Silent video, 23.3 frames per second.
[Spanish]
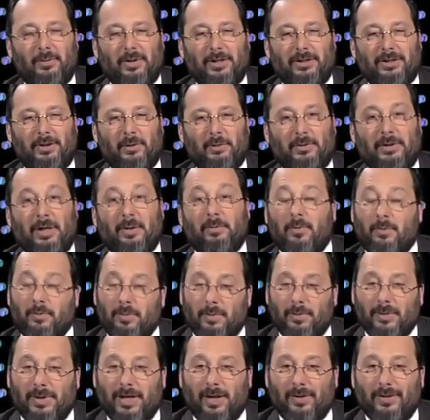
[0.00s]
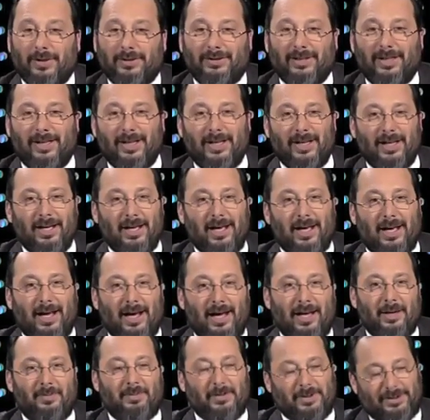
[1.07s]
Voy a entrevistar por primera vez
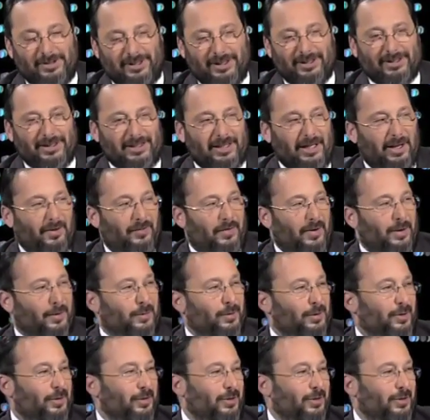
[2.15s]
al presidente de la AFA, Julio